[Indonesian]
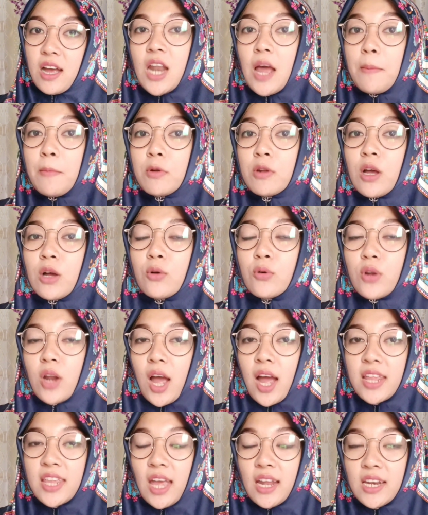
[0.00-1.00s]
Namun
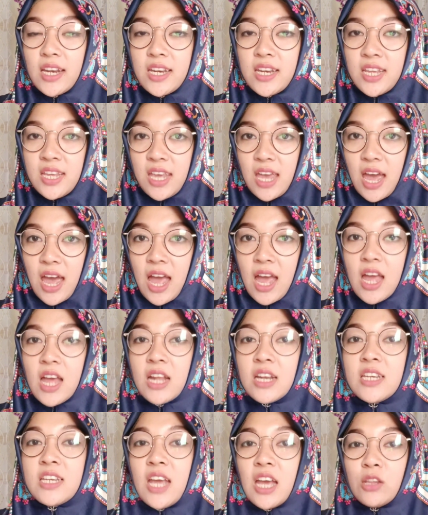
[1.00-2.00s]
kekurangannya di dia,
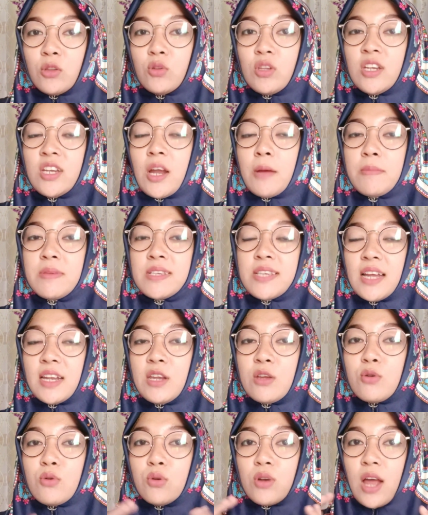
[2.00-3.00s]
dia itu tidak bisa
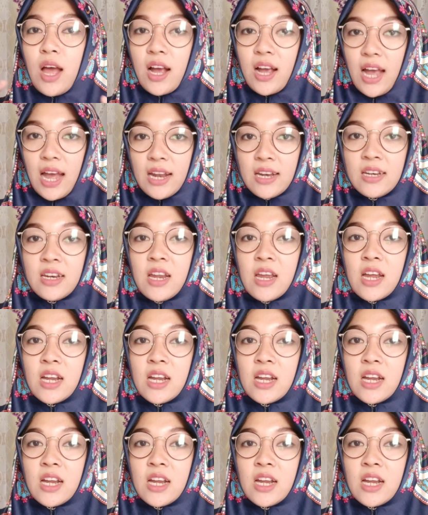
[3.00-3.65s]
digunakan